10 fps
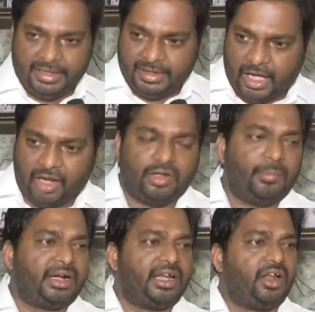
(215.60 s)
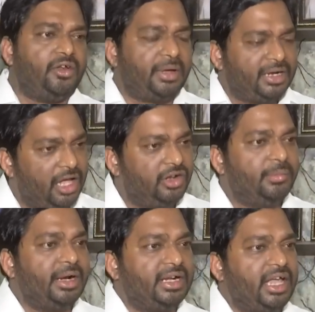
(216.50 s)
నీ నాలుగు మండలాల్లో మన
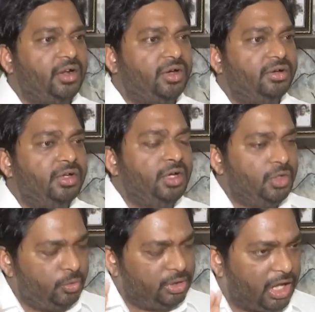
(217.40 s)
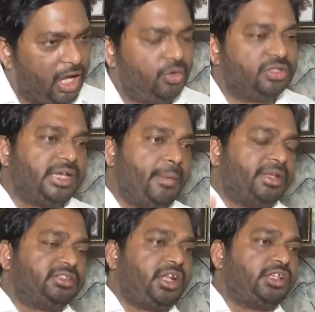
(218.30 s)
నాలుగు మండలాల్లో నువ్వు నాలుగు
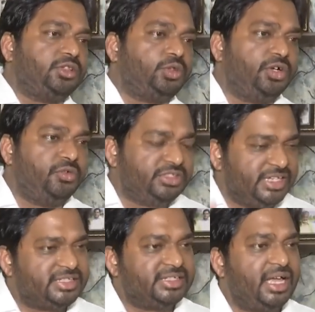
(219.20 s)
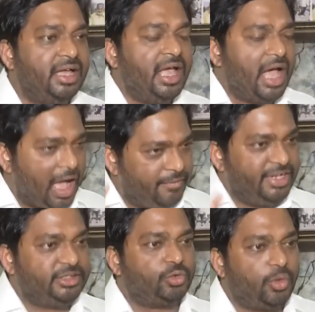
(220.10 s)
సామంత రాజులతో నువ్వు చేసిన
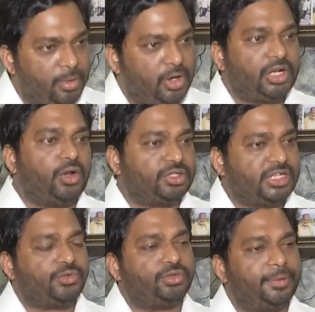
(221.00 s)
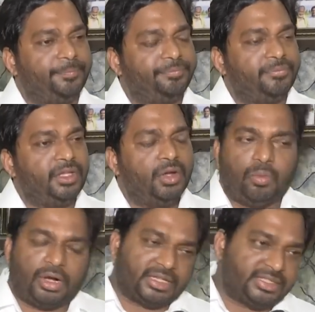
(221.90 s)
అవినీతి కుంభకోణాలు ఒకసారి చూద్దాం
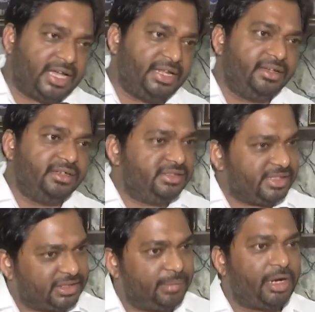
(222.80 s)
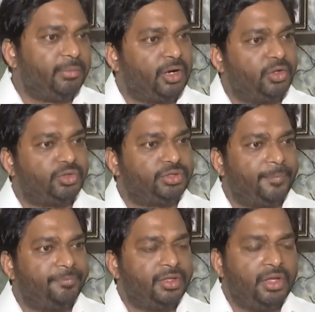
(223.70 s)
ఒక్కసారి చంద్రపాడు మండలం
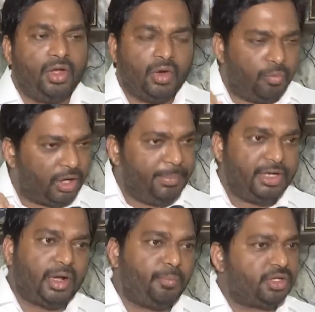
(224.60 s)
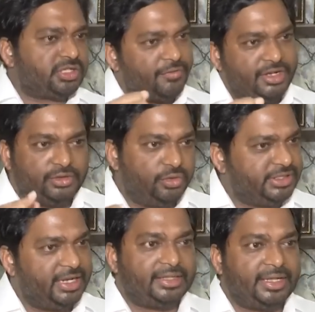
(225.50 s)
చూద్దాం వర్మీ కంపోస్ట్ అవినీతి
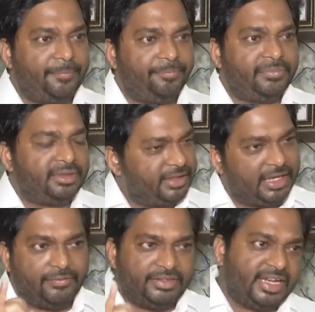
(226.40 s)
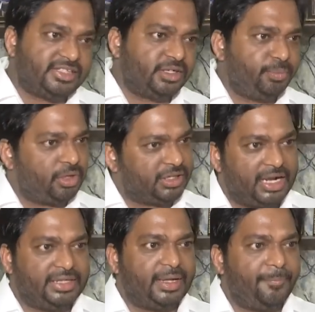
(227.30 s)
నువ్వు చేయలేదా దానికి విజిలెన్స్ రిపోర్ట్
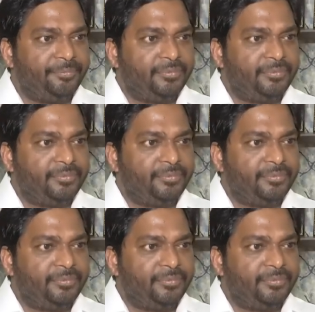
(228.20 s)
రాలేదా